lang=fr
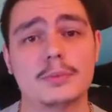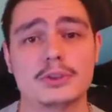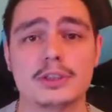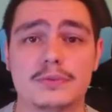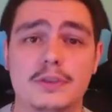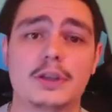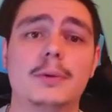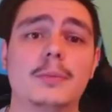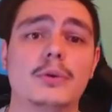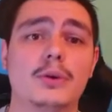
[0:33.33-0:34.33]
parce que ça fait quand
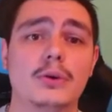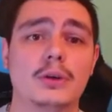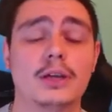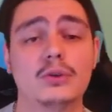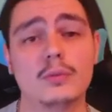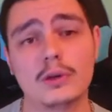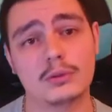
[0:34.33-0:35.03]
même euh, quelques mois